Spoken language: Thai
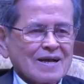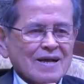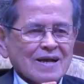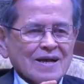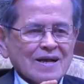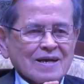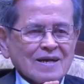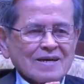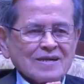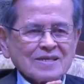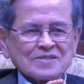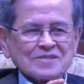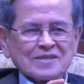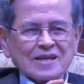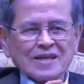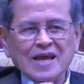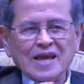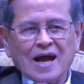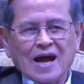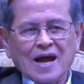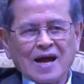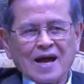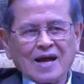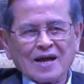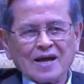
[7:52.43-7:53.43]
กฤษดา
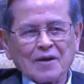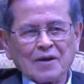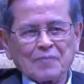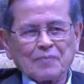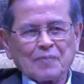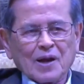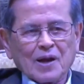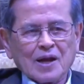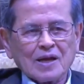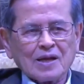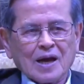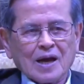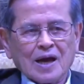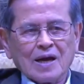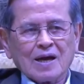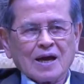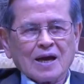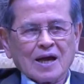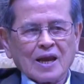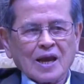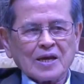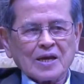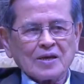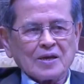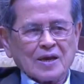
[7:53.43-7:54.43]
กับคณะอะไร
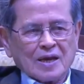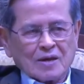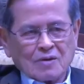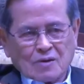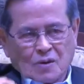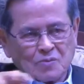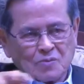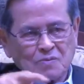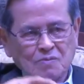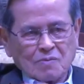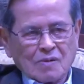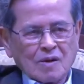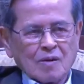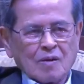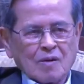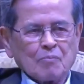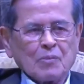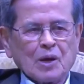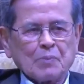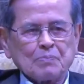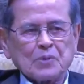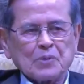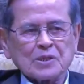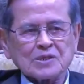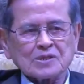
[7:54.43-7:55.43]
เนี่ยลองมาป
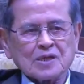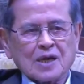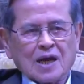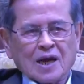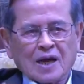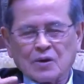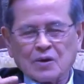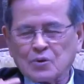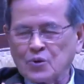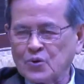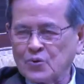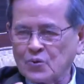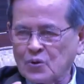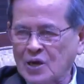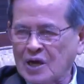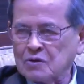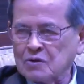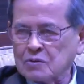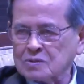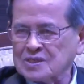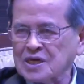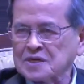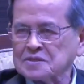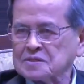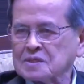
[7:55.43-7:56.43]
รึกษากันดูเอาทั้
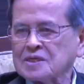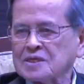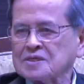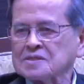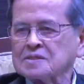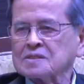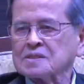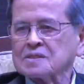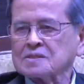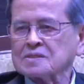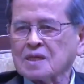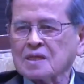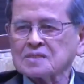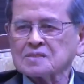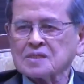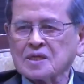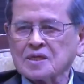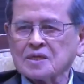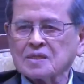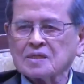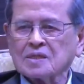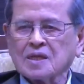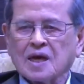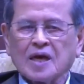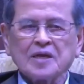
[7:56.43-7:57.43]
งที่ทั้งสี่
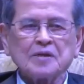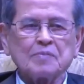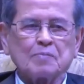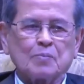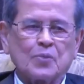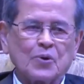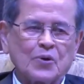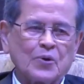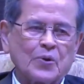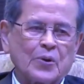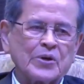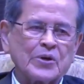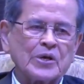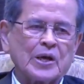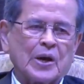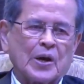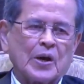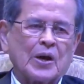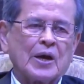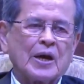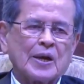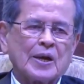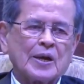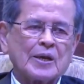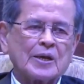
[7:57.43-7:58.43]
ท่านพูดเนี่ย
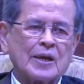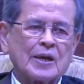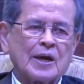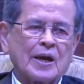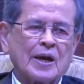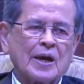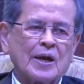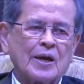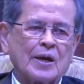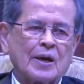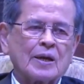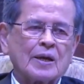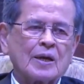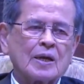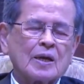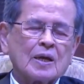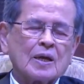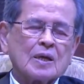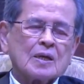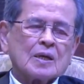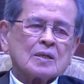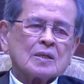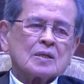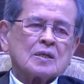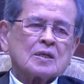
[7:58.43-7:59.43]
นะฮะ
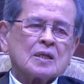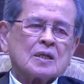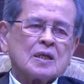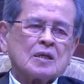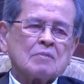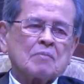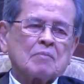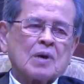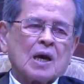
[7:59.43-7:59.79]
ทีนี้มา